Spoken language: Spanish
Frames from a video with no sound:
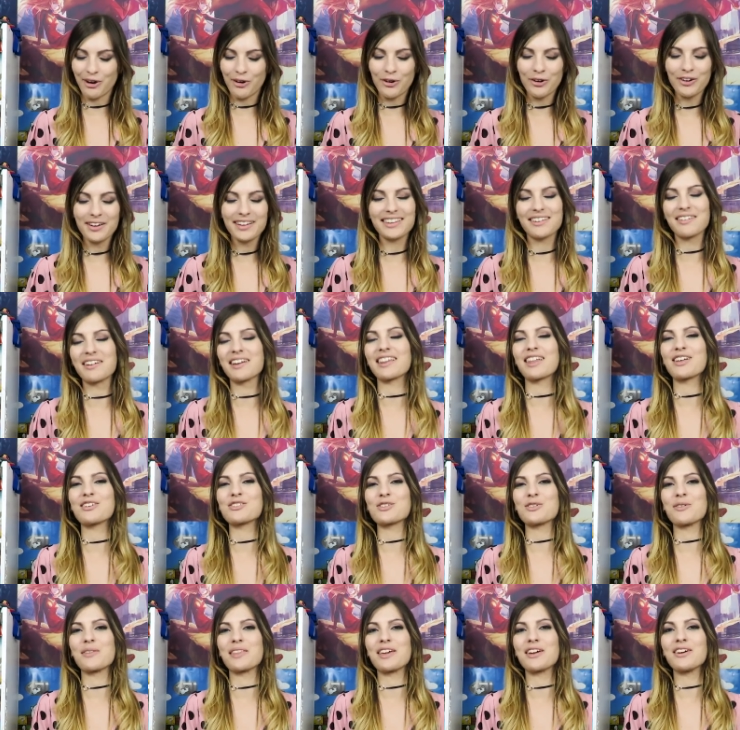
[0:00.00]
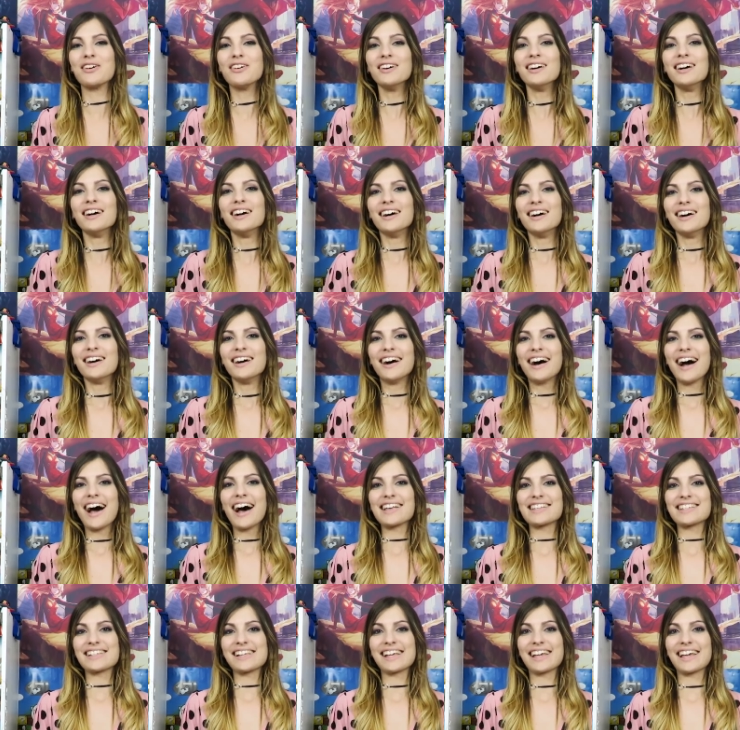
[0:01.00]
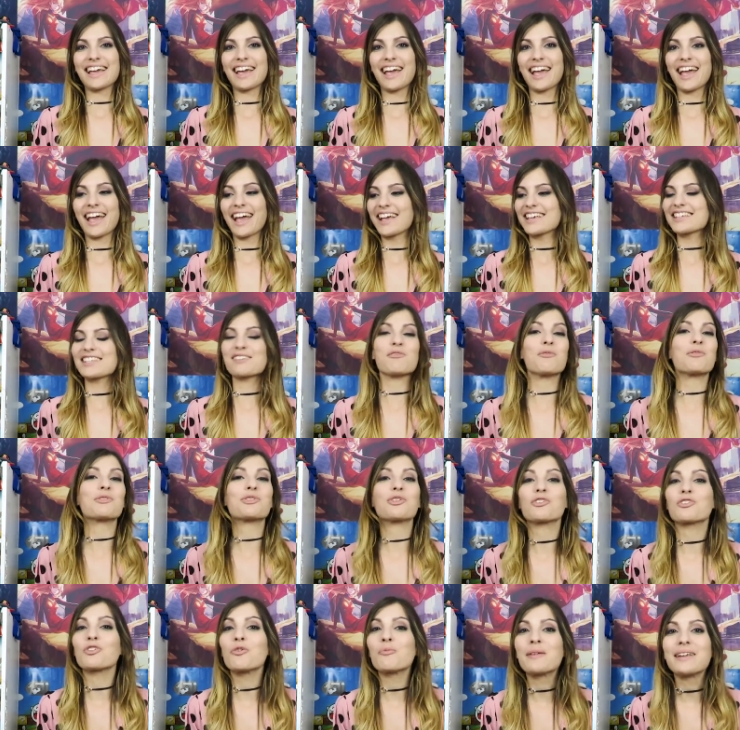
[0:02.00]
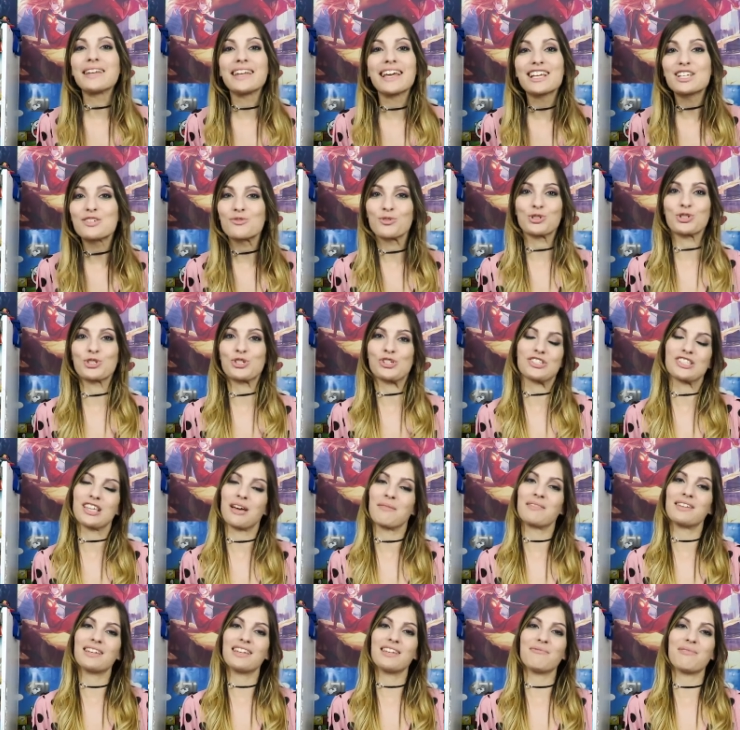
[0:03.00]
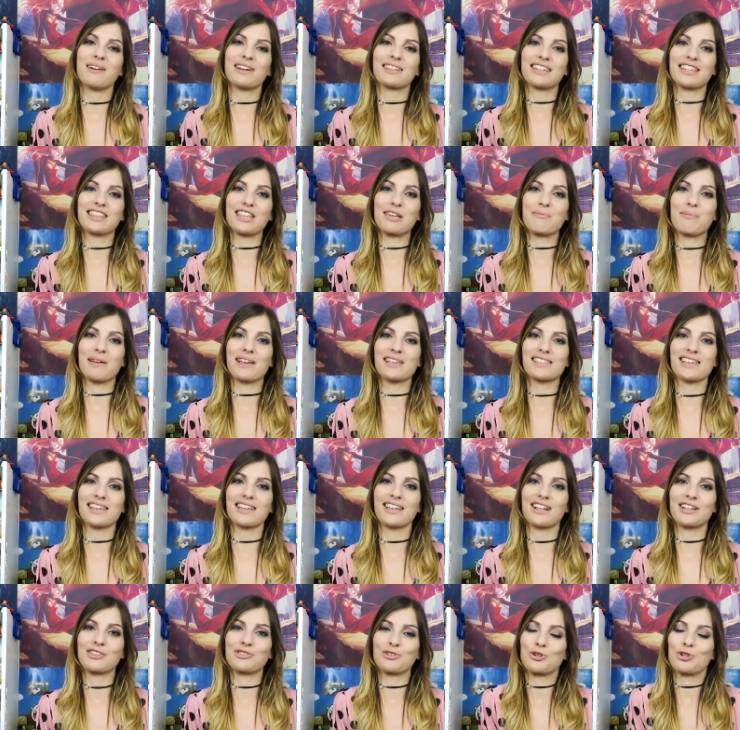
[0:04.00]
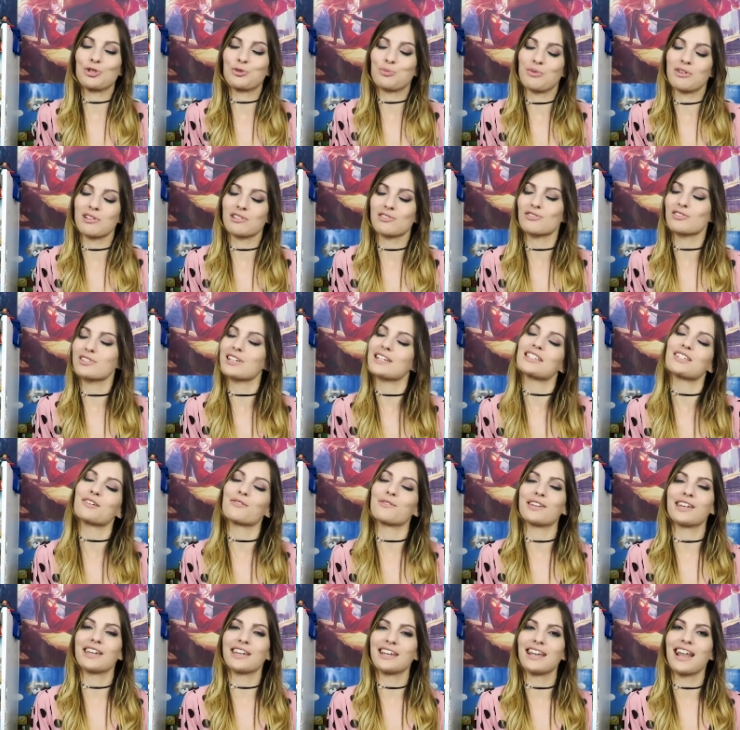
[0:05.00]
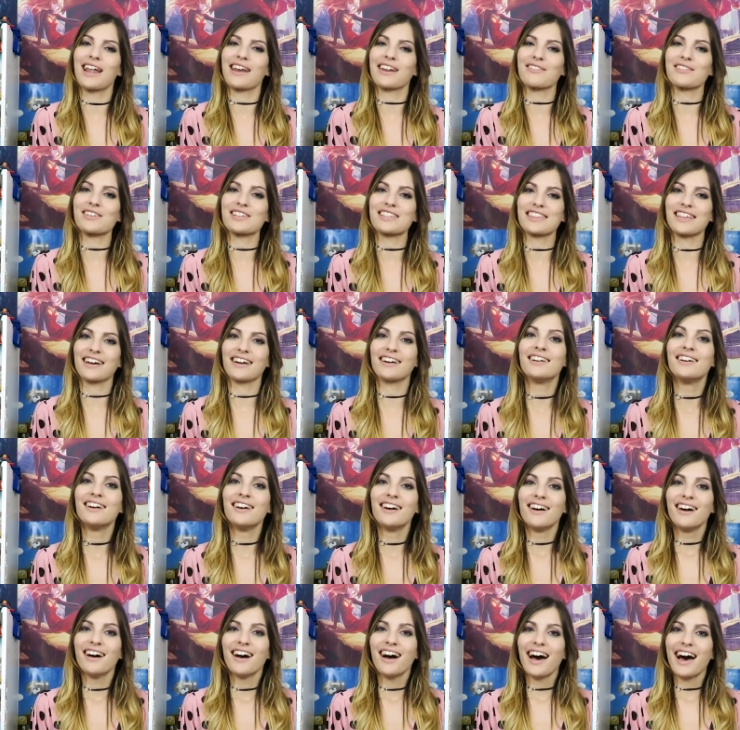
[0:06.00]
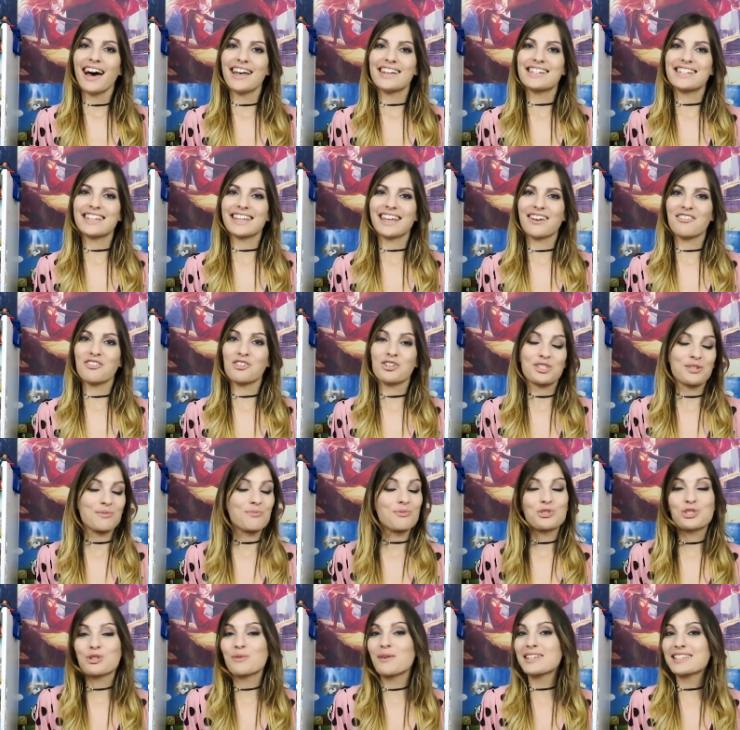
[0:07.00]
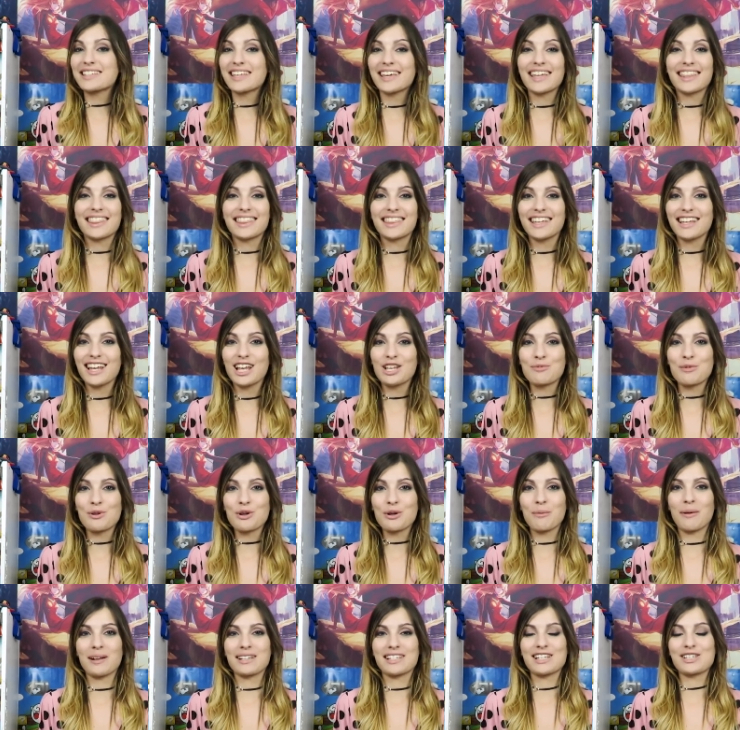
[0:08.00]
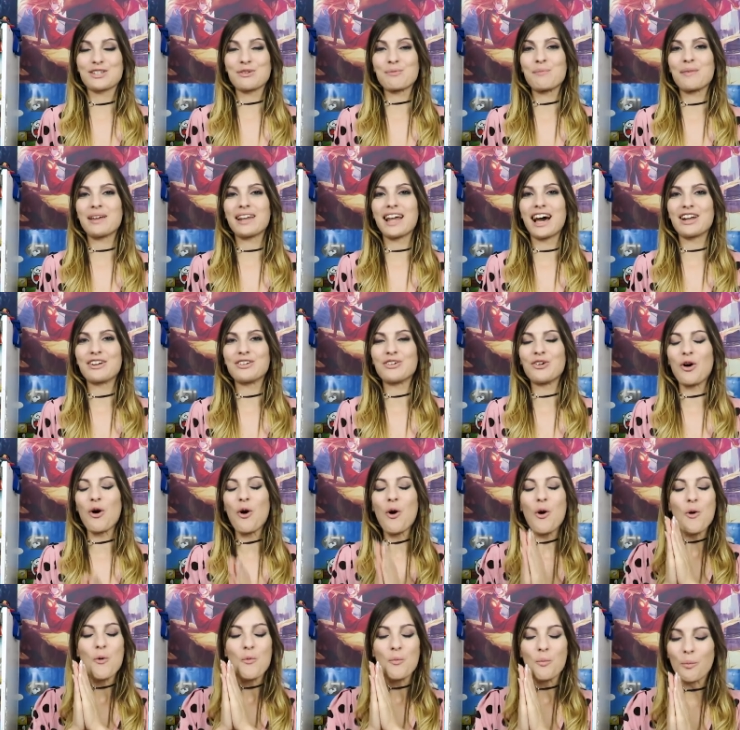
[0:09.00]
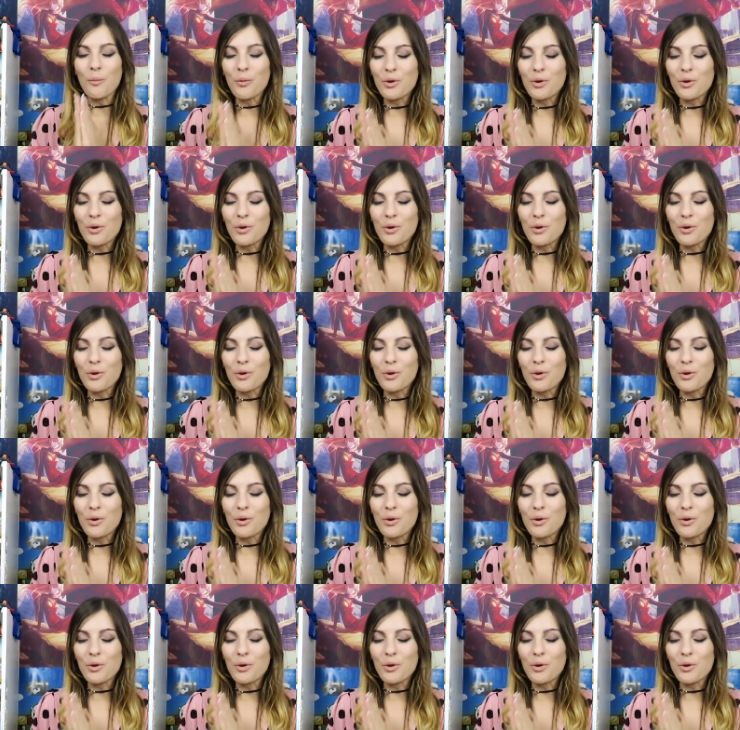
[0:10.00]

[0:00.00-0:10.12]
a mejor, de verdad os lo digo. Así que es el momento de que opinéis vosotros también y participéis en todos los proyectos que se vienen en la revista. Así que bueno, sin mucho más que decir, espero que paséis un verano